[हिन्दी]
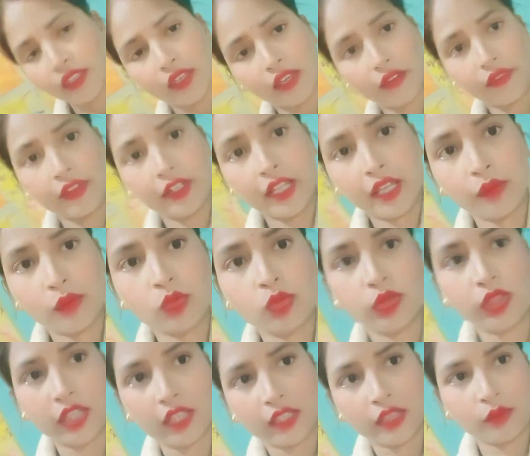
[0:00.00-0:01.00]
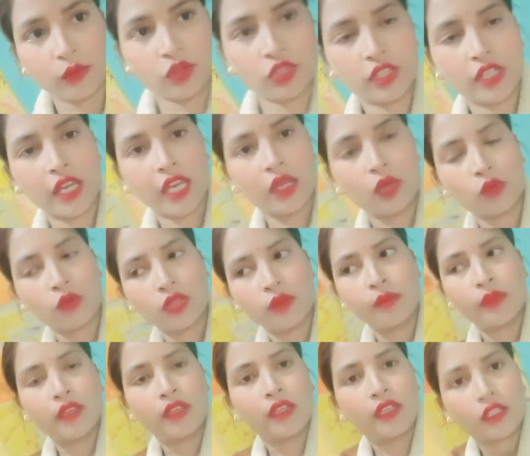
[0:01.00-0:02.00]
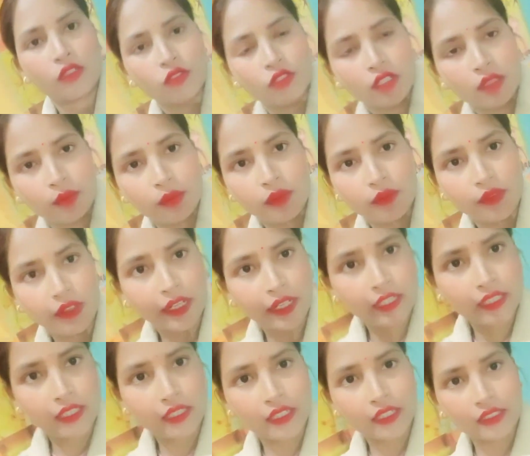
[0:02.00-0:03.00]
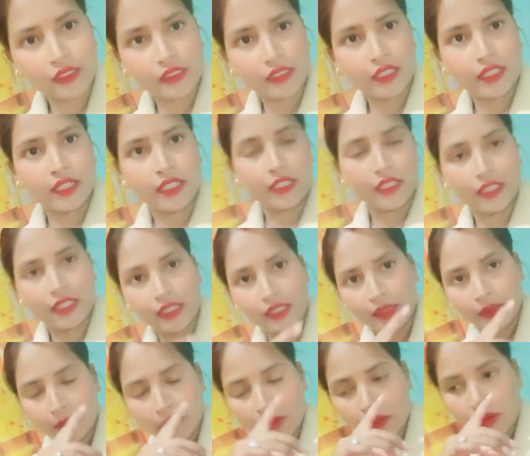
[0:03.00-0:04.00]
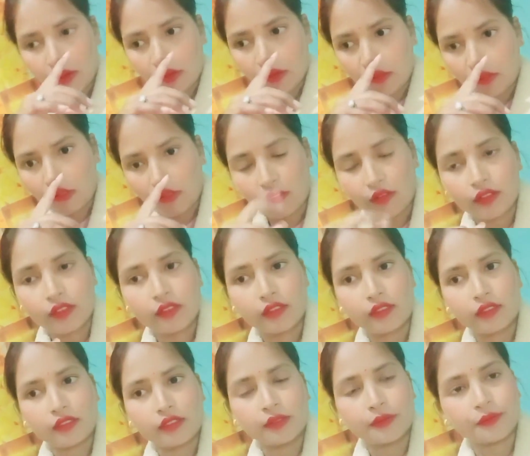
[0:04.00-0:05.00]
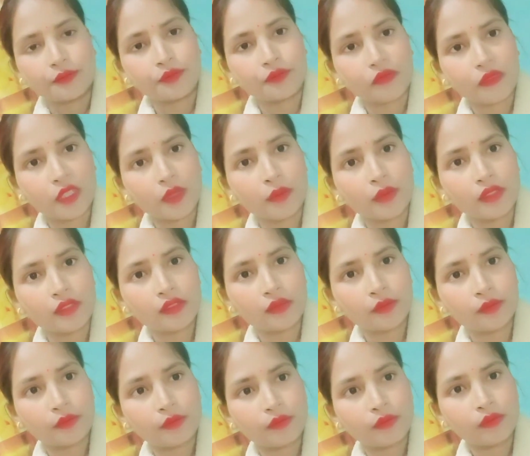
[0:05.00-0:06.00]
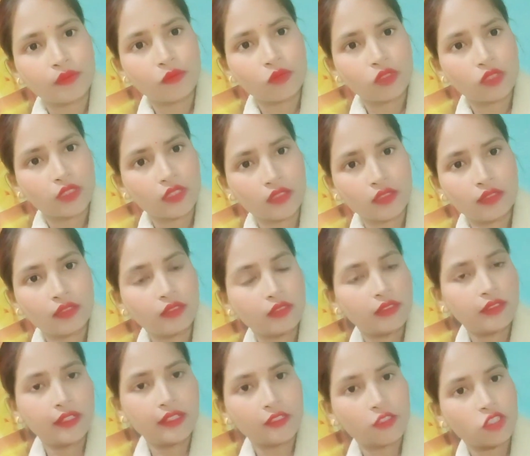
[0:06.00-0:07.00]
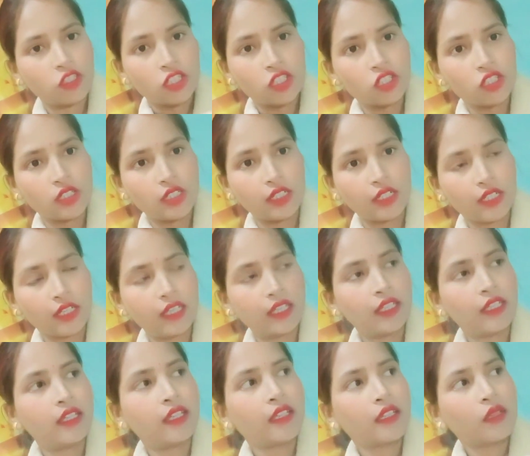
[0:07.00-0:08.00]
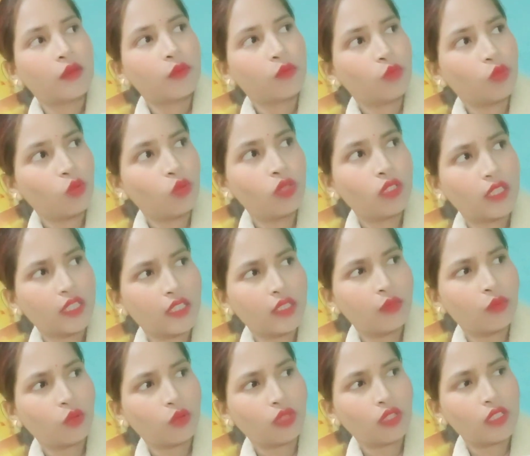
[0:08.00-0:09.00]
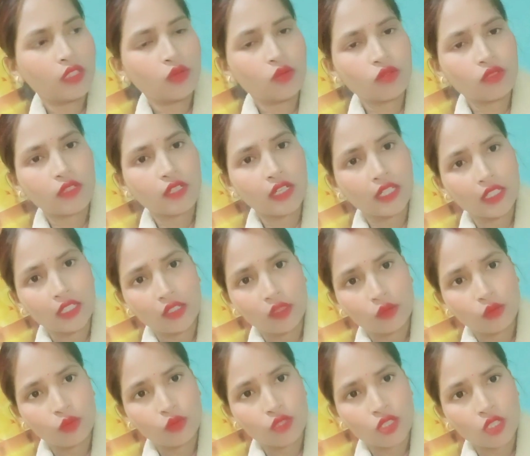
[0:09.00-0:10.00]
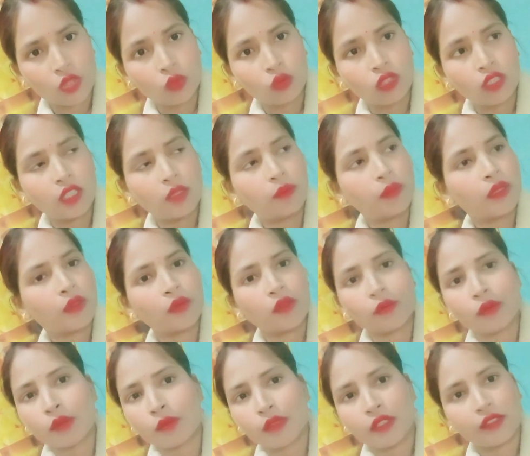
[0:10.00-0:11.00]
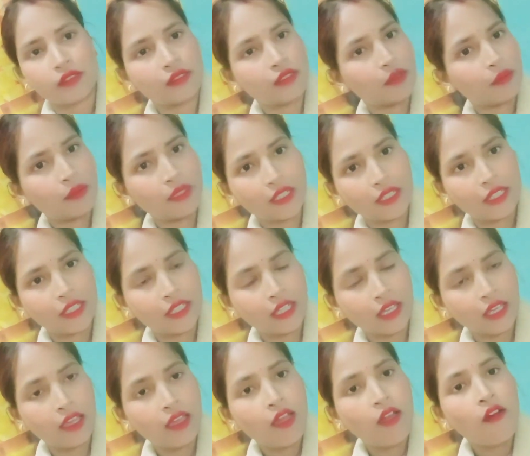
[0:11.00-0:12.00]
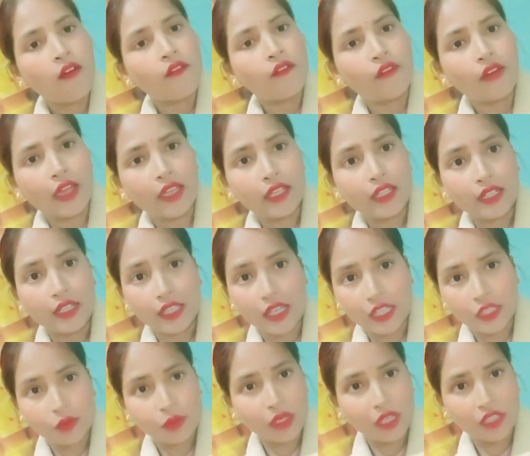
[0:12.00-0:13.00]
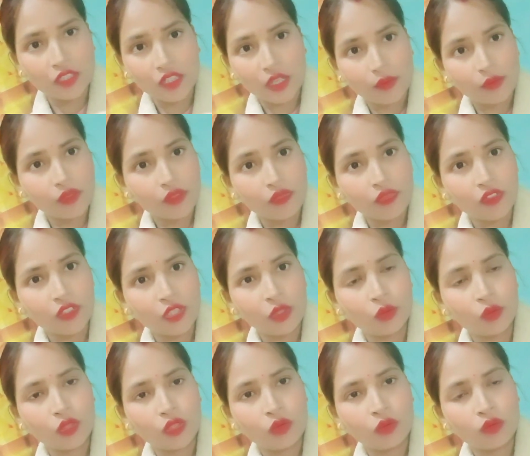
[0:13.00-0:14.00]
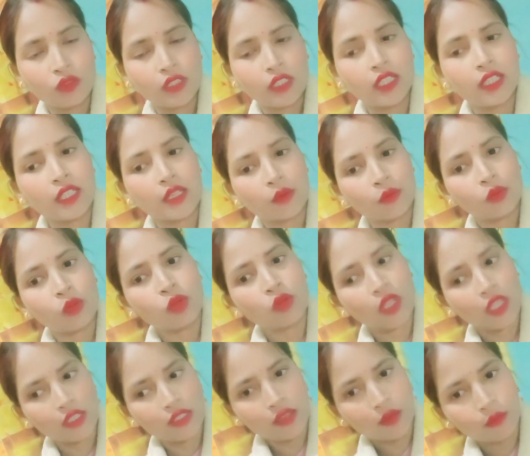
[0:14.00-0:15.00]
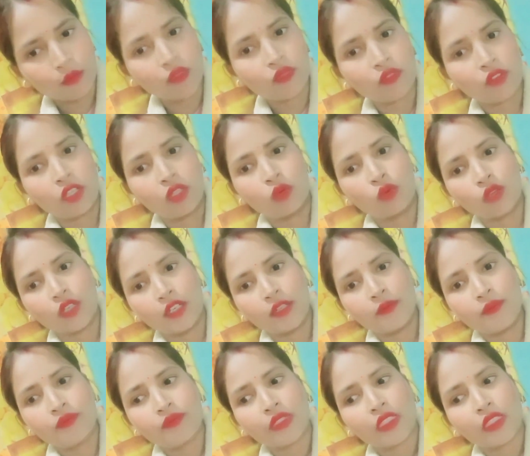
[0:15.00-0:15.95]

काफ़ी टाइम हो गया था मुझे आए हुए मैं एक्चुअली अपनी फ्रेंड के घर चली गई थी और बस अब मुझे ड्रेस चेंज करना है भूख लगी बहुत तेज कुछ खाने का सोच नहीं हूँ दीपक वीपक मेरा सब लग गया है फाइनली आज मैं एग्ज़ाम से फ्री हो गई हूँ यानी कि हम दोनों एग्ज़ाम से फ्री हो गए हैं